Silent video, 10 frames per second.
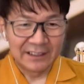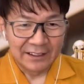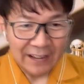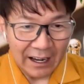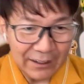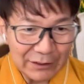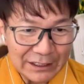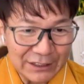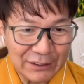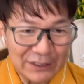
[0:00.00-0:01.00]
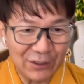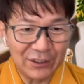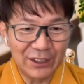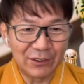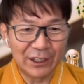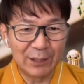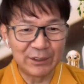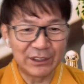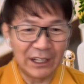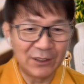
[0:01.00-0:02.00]
た。はい、私はその日の気
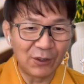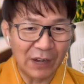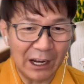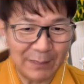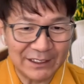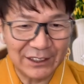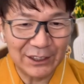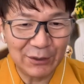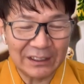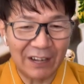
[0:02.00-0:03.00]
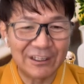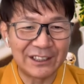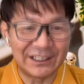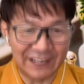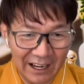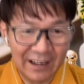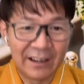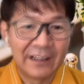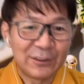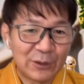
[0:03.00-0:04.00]
分で色を変えます。色は楽しいですね。
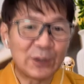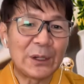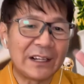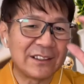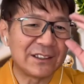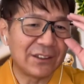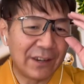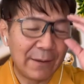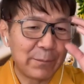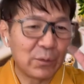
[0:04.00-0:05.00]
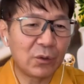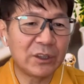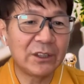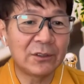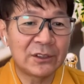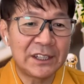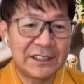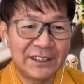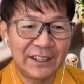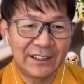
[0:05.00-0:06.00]
そうなんですよね。もう色の
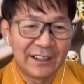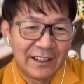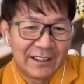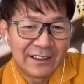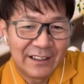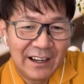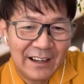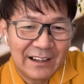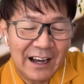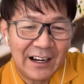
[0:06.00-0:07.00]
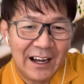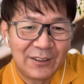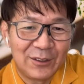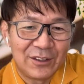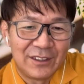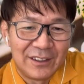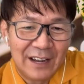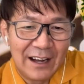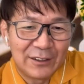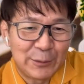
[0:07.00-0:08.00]
先生ね、カラーの
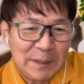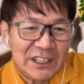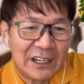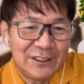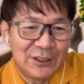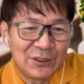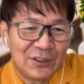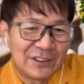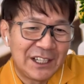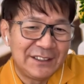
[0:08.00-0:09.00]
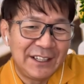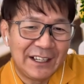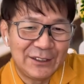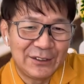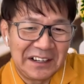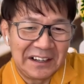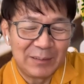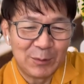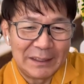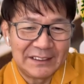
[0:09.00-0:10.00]
あのスペシャリストの先生が言うんだから
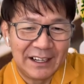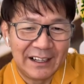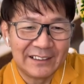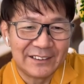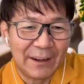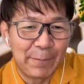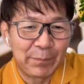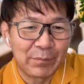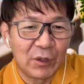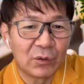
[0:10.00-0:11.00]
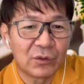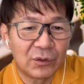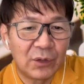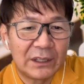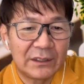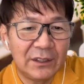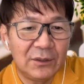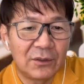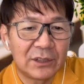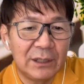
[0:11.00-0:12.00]
もう間違いないですね。まあ、本当にこうやって
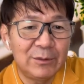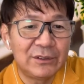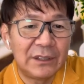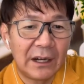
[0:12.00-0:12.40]
色を気分で変